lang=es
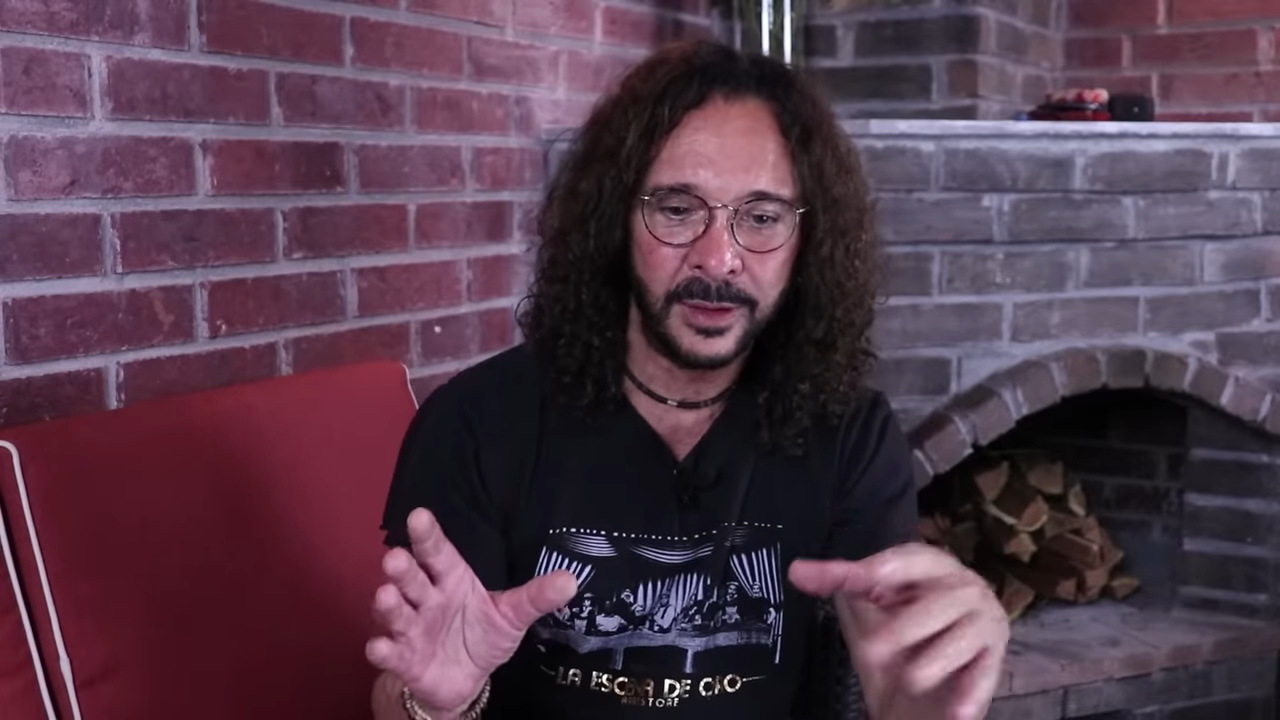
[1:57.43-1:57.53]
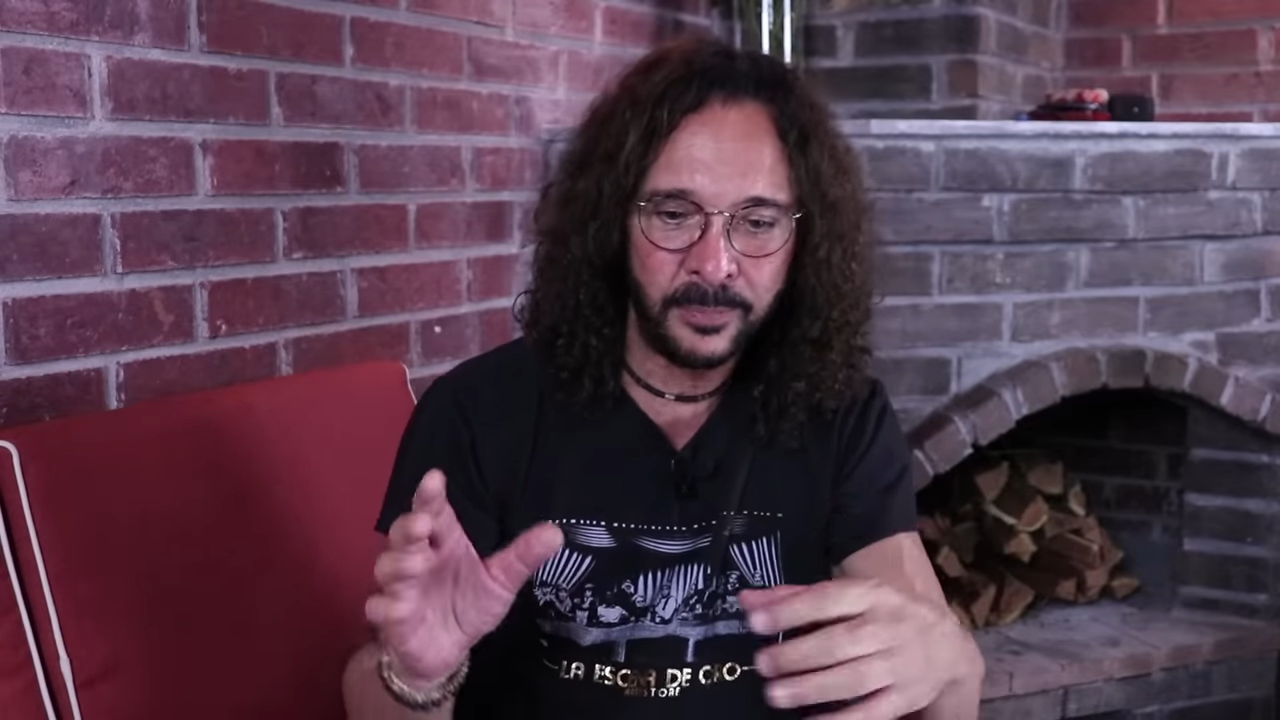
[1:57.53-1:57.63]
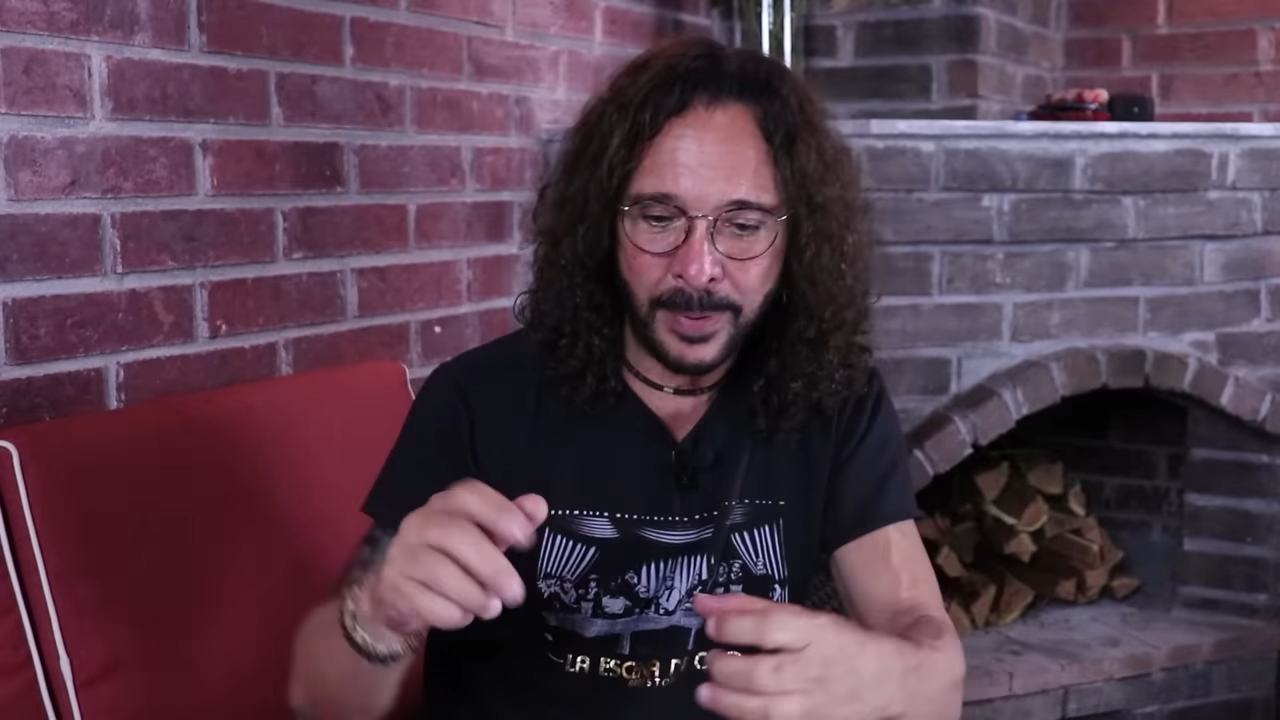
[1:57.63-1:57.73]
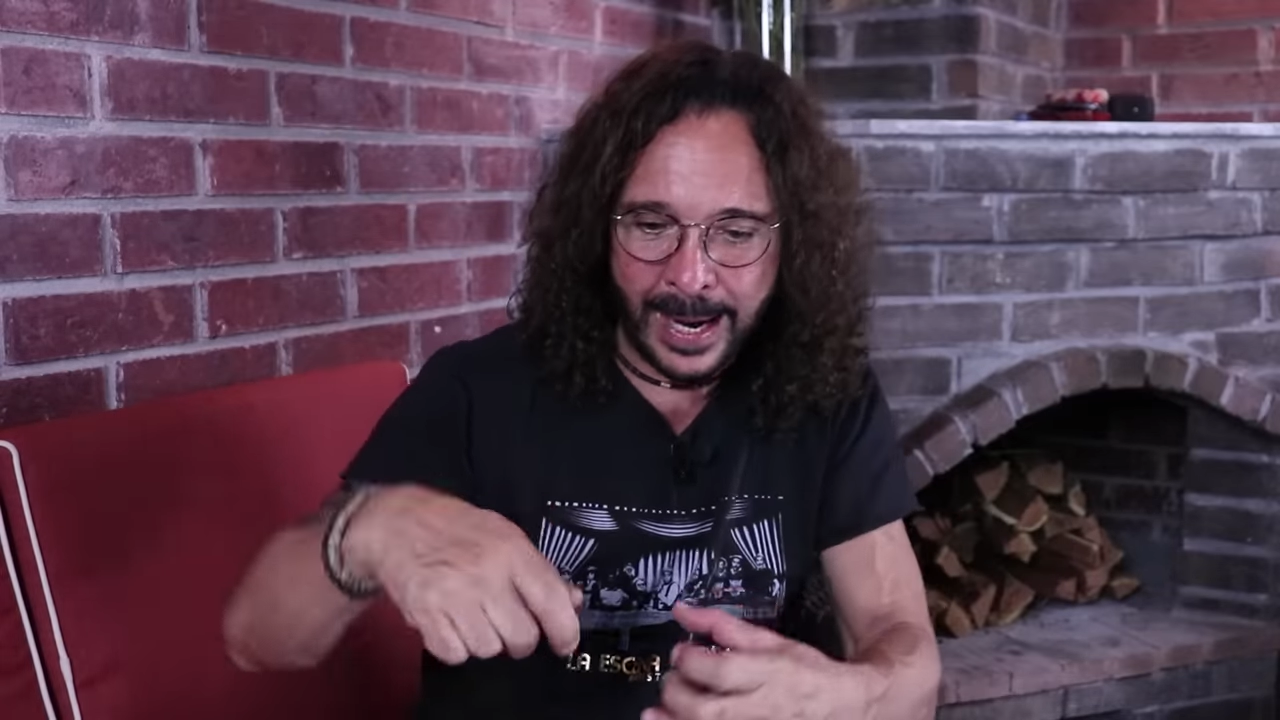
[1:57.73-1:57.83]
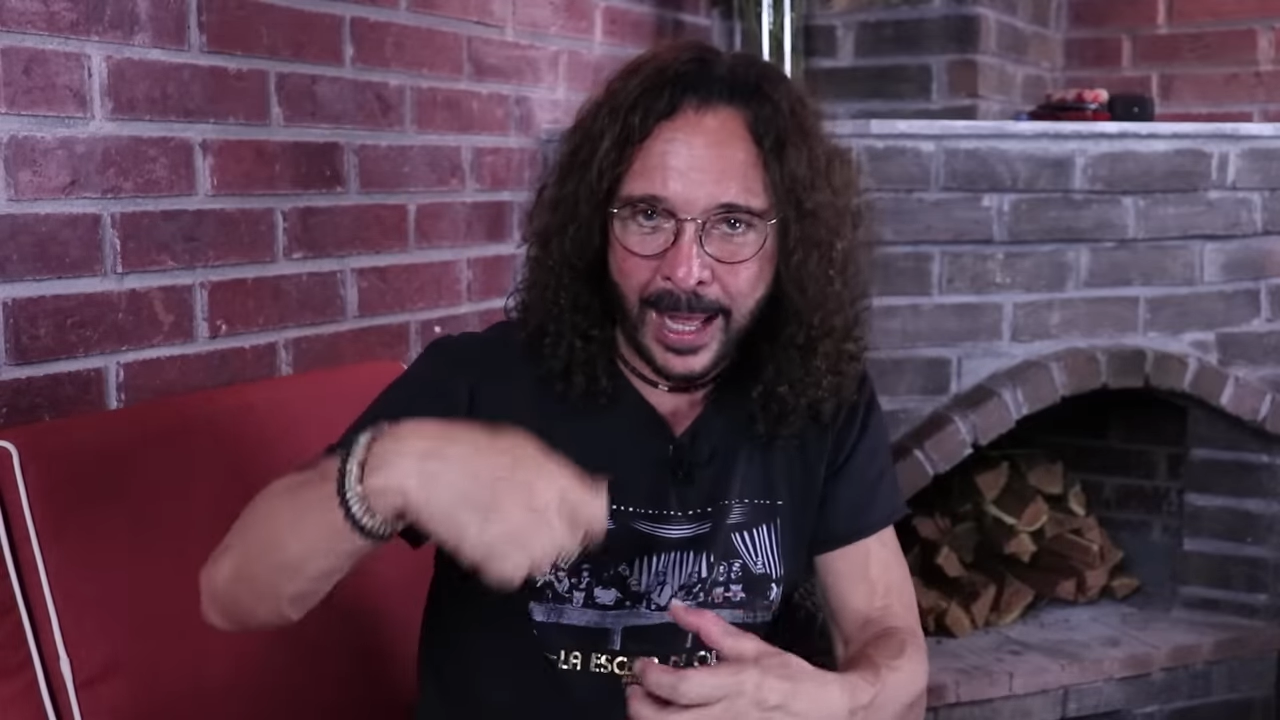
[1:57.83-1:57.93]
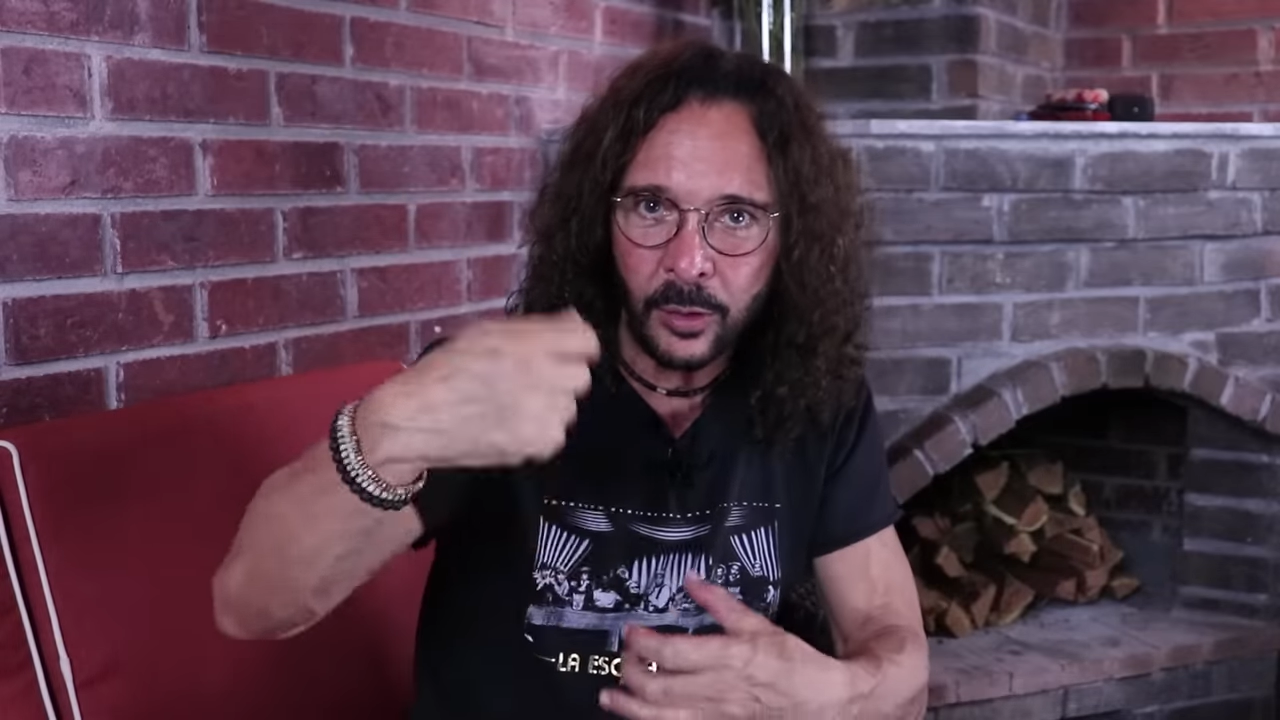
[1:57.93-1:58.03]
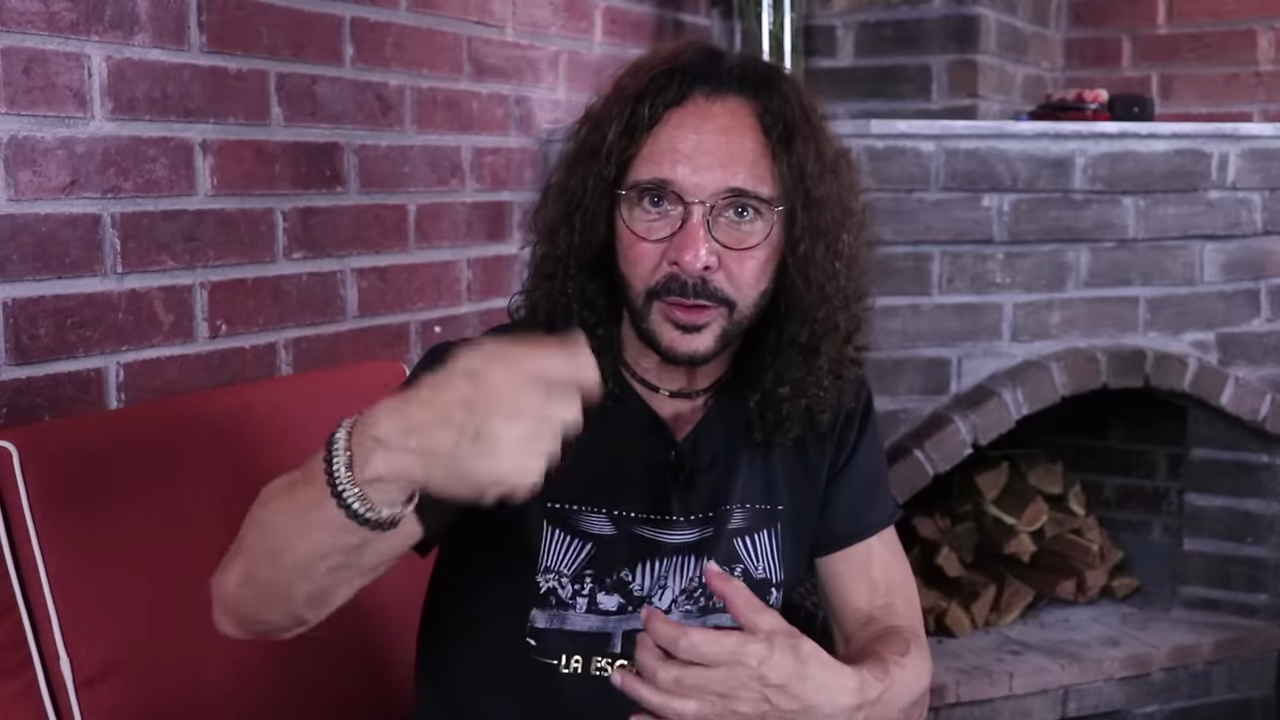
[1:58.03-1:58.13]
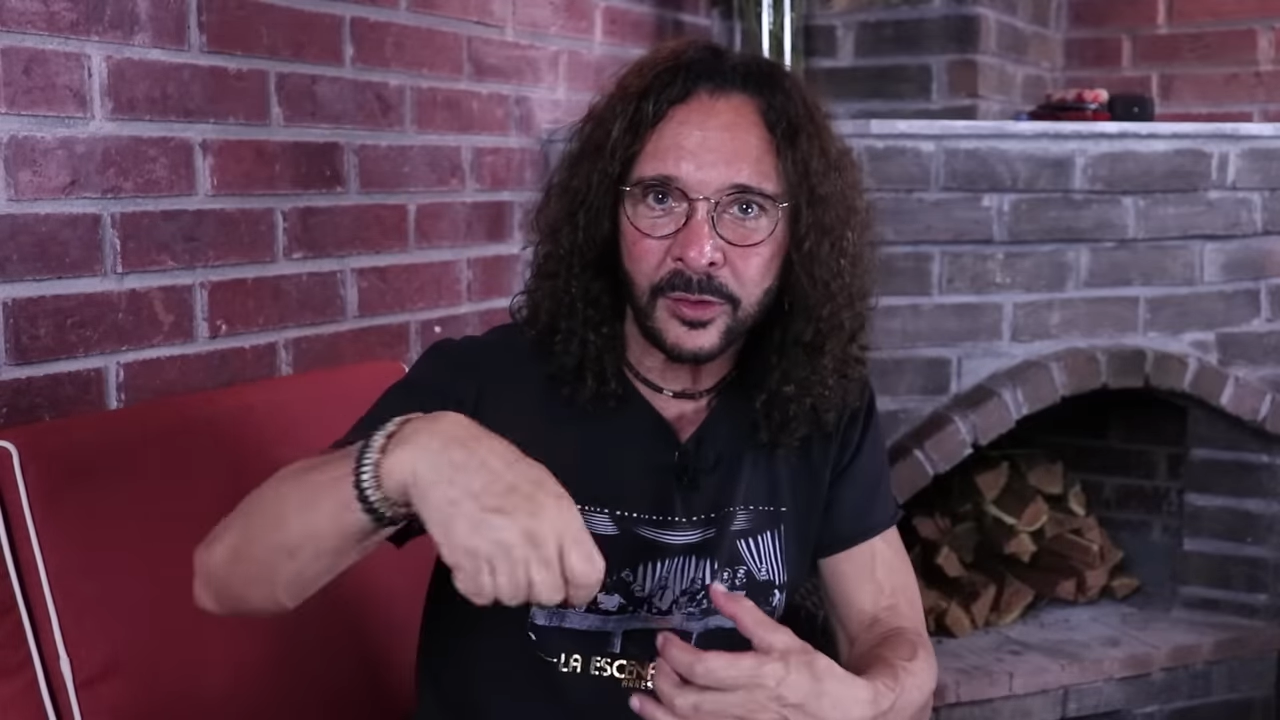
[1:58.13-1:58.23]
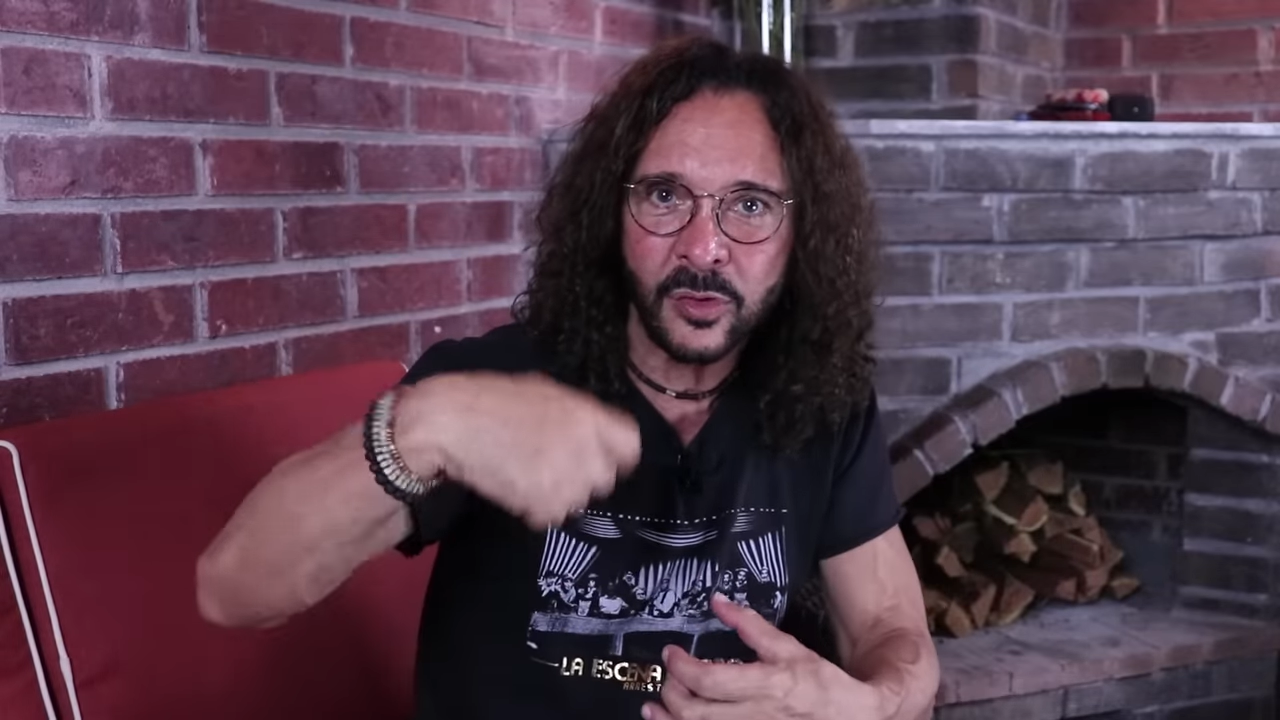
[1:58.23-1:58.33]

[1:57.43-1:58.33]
y parado te